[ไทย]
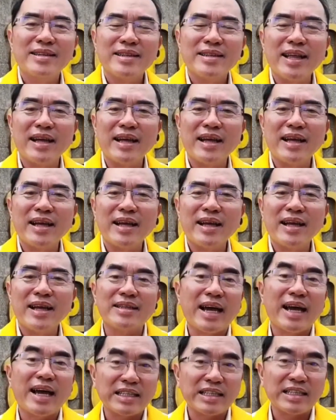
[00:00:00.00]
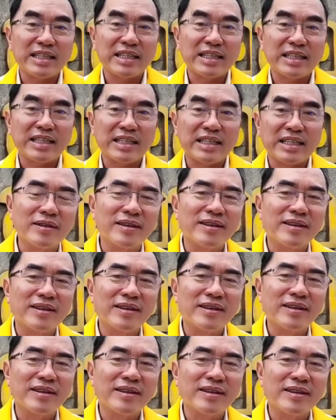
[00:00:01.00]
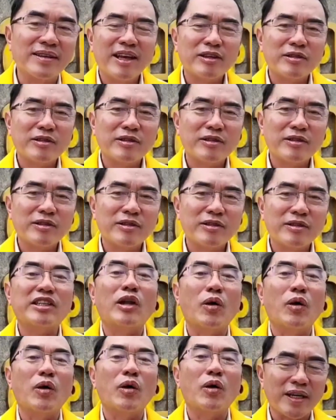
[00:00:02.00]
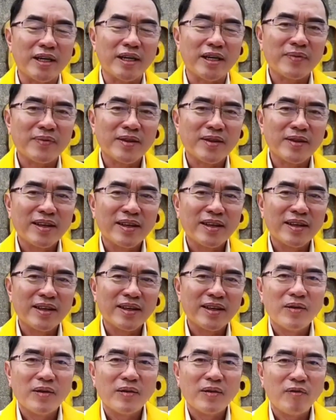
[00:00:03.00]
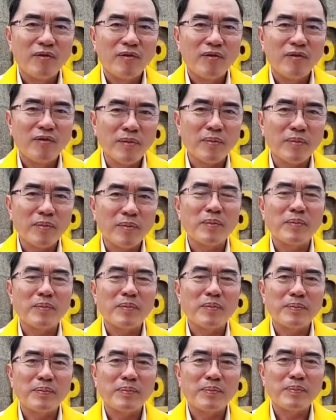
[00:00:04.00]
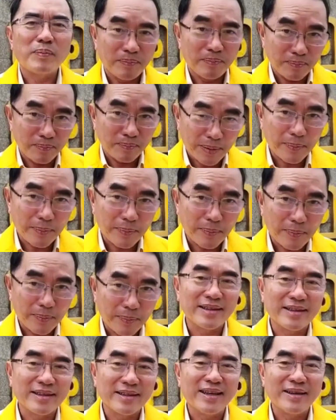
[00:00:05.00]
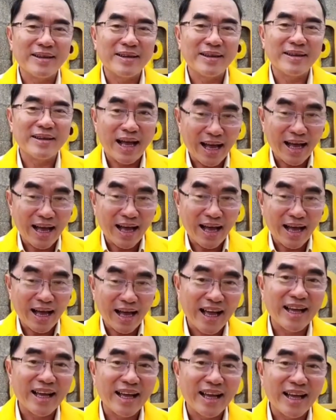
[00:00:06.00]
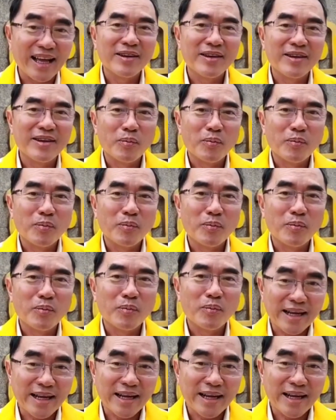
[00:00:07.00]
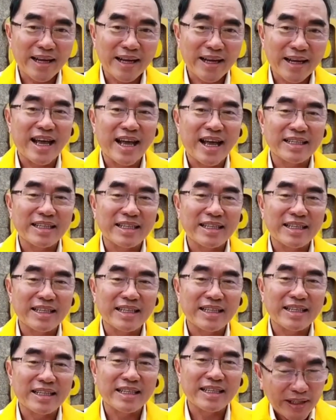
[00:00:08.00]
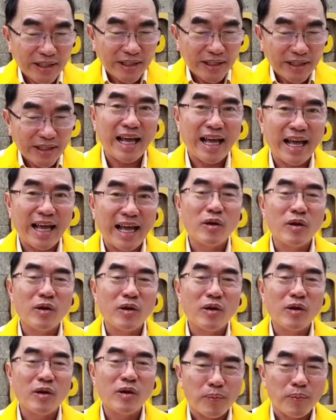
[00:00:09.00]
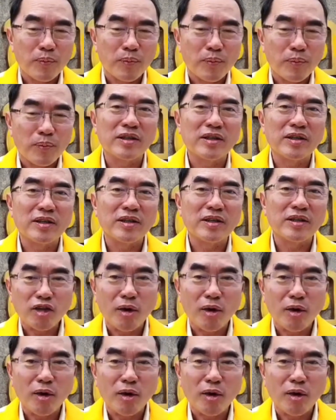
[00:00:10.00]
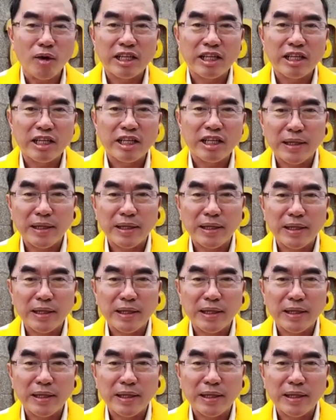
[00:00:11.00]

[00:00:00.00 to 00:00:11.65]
และเรื่องที่นายธนาธร และสิ่งที่ตลกนะฟ้องมินประมาทอาญาบวกแพ่งค่าเสียหายอีก 24 ล้าน62,475